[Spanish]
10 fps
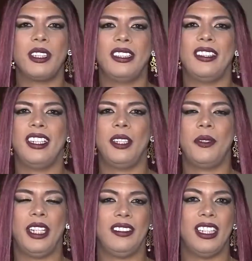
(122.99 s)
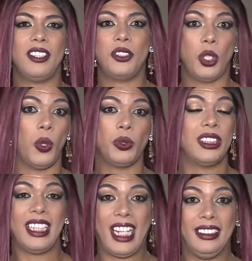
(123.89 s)
a tener diferentes shows
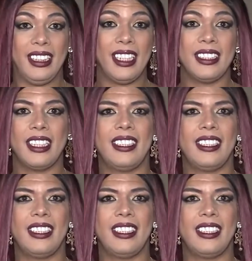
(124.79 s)
grandes de